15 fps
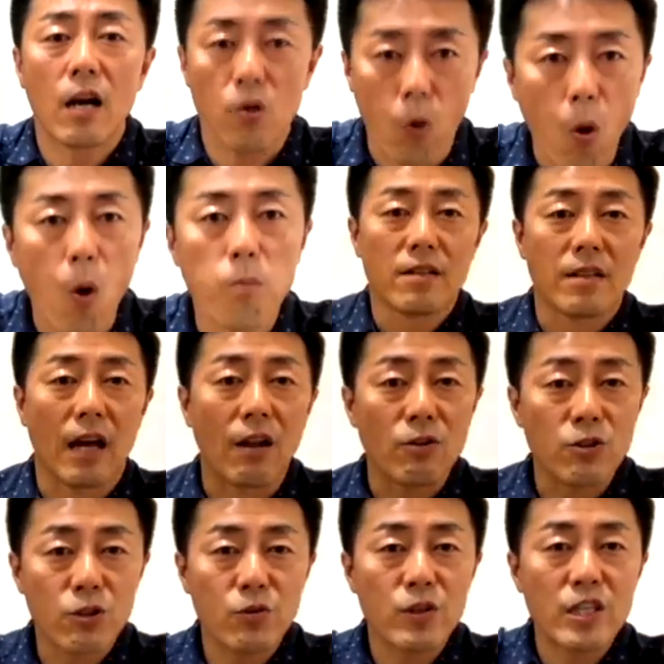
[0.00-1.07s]
を楽
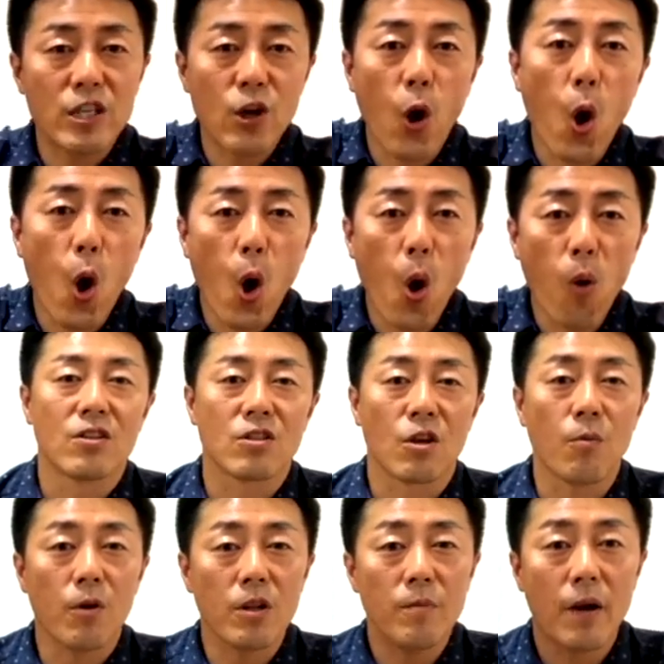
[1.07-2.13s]
しく生きよう
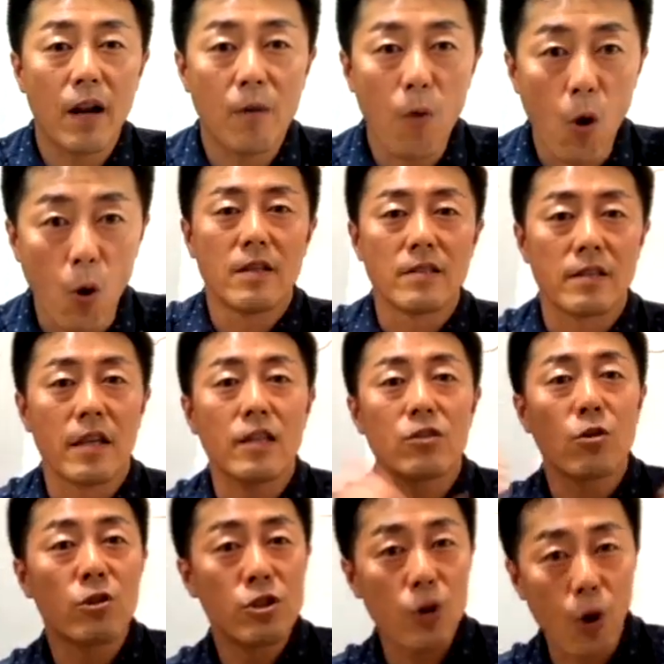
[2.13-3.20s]
共に学ぼう成長
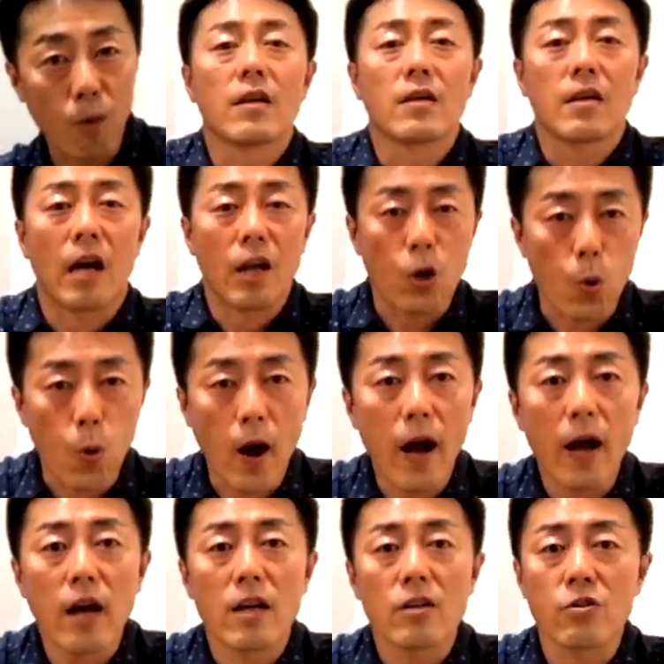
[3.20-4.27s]
しよう介護は
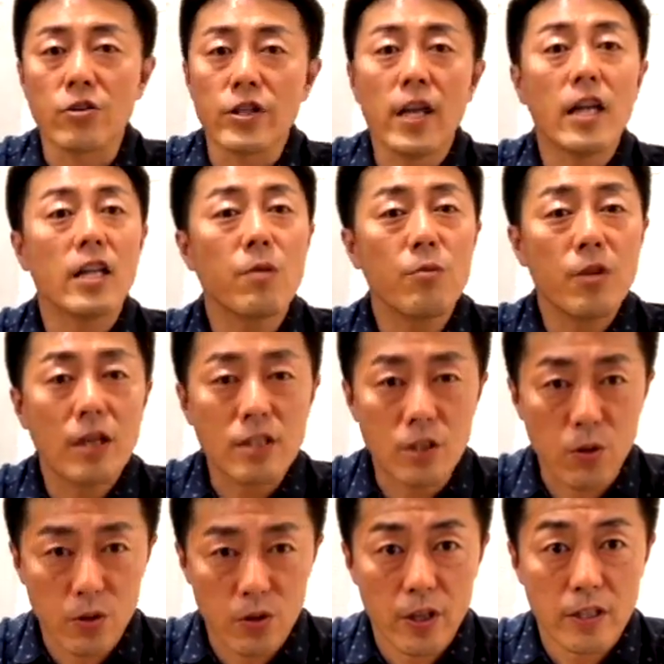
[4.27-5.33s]
クリエイティブな仕事で